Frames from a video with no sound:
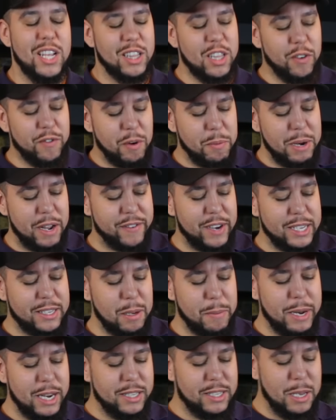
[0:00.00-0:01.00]
Então vamos levar
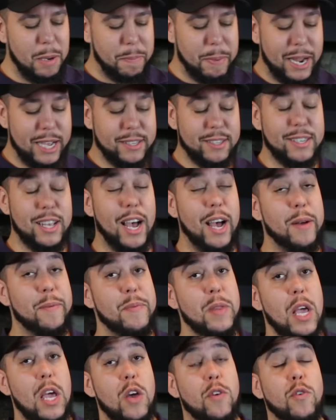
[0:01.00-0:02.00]
essa belezinha para
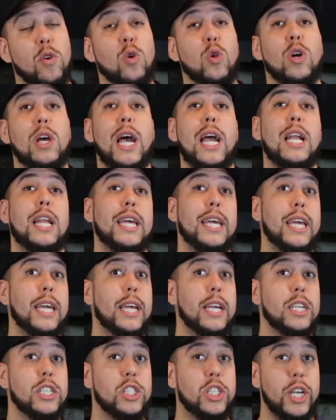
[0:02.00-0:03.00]
assar eu vou colocar ele
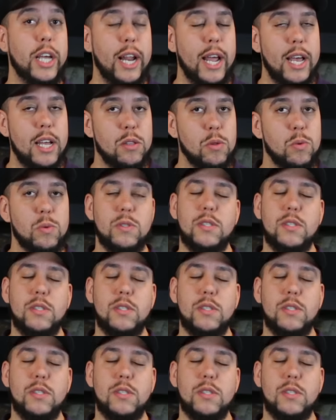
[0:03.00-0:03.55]
indireto,